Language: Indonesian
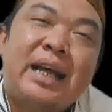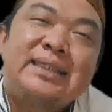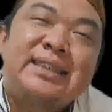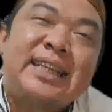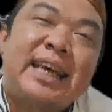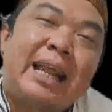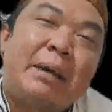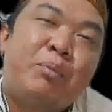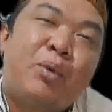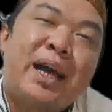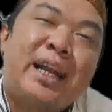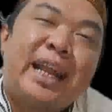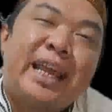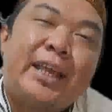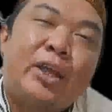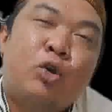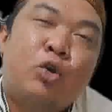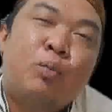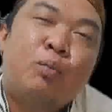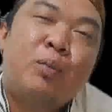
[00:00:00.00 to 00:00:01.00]

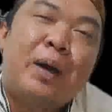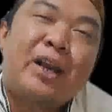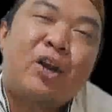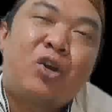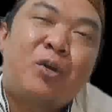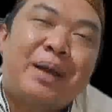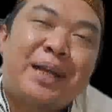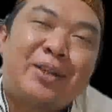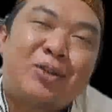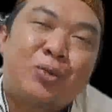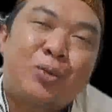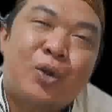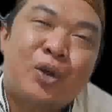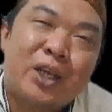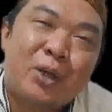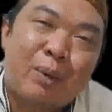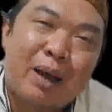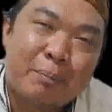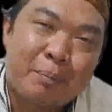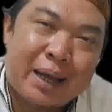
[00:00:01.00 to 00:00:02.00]
Assalamualaikum
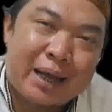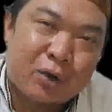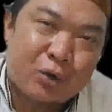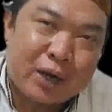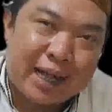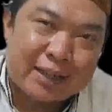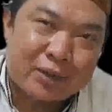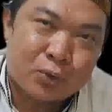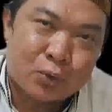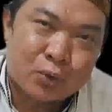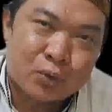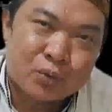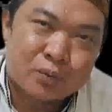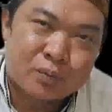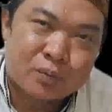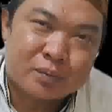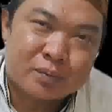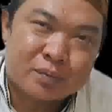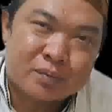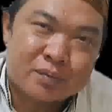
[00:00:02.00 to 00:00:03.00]
warahmatullahi wabarakatuh.
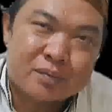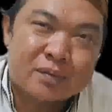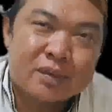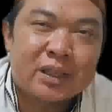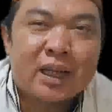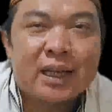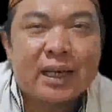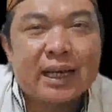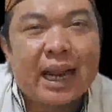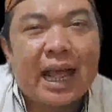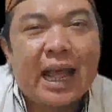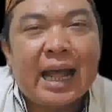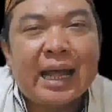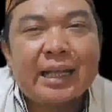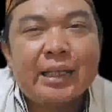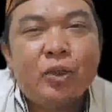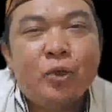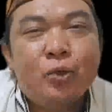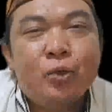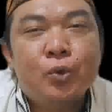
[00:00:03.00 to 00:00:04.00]

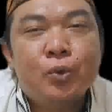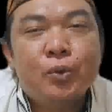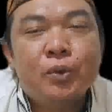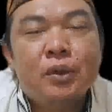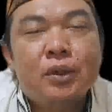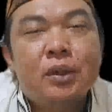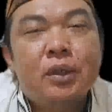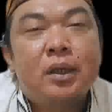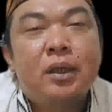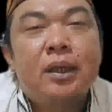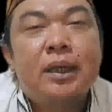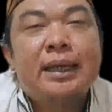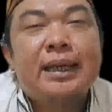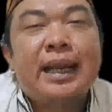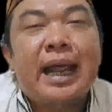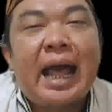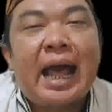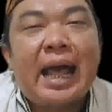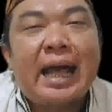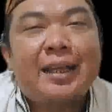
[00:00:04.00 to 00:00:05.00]
Rahayu,
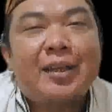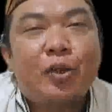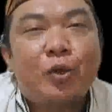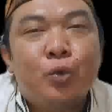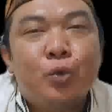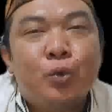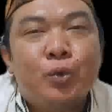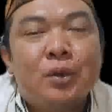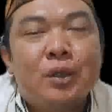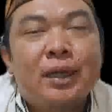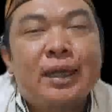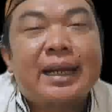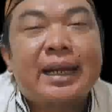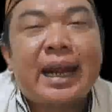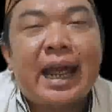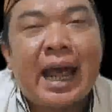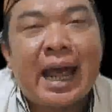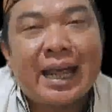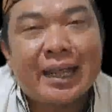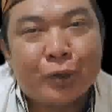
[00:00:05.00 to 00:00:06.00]
rahayu,
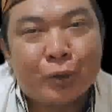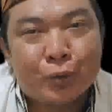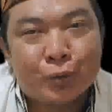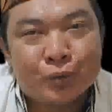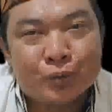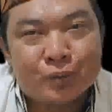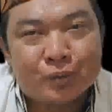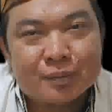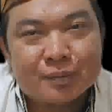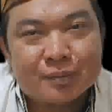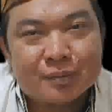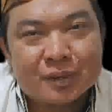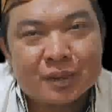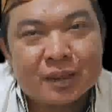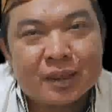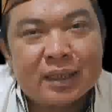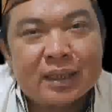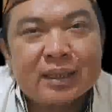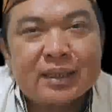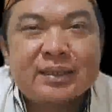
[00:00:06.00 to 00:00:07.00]
rahayu.
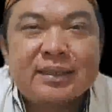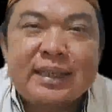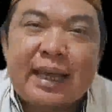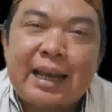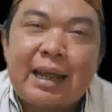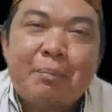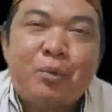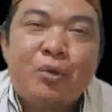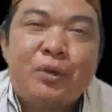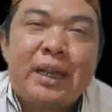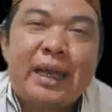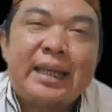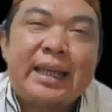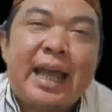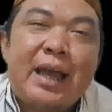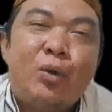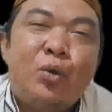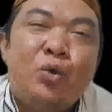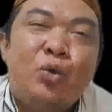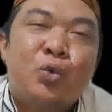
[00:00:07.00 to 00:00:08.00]
Salam
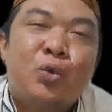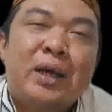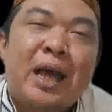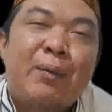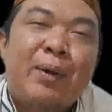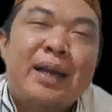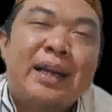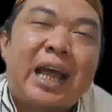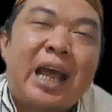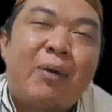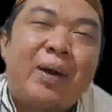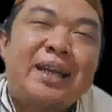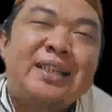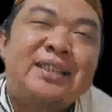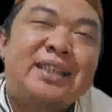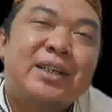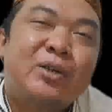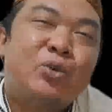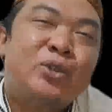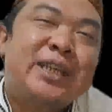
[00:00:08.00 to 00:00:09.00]
budaya untuk kawan-kawan
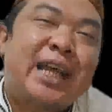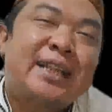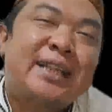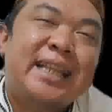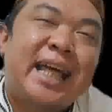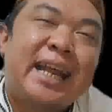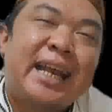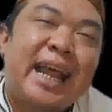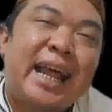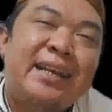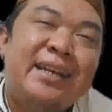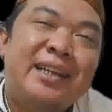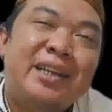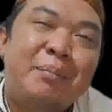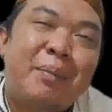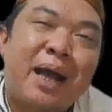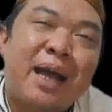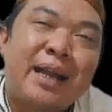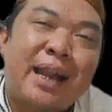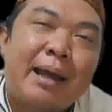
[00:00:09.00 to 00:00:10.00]
senusantara
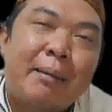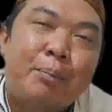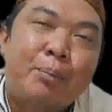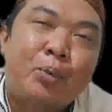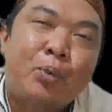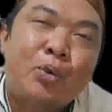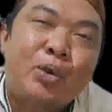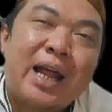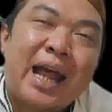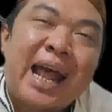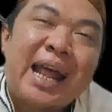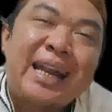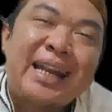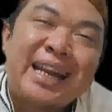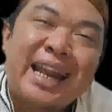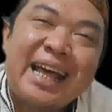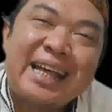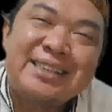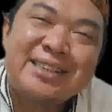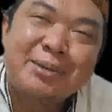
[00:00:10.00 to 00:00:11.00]
dimanapun
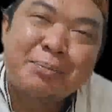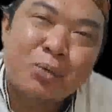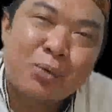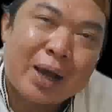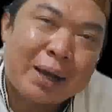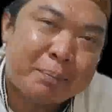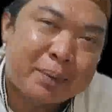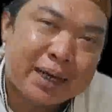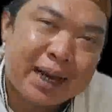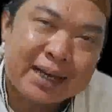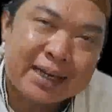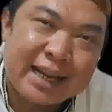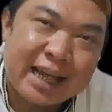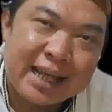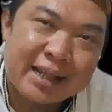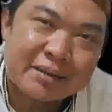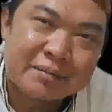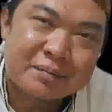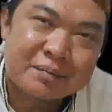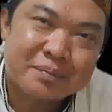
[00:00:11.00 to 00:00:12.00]
Anda semua
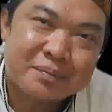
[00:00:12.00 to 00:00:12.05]
berada.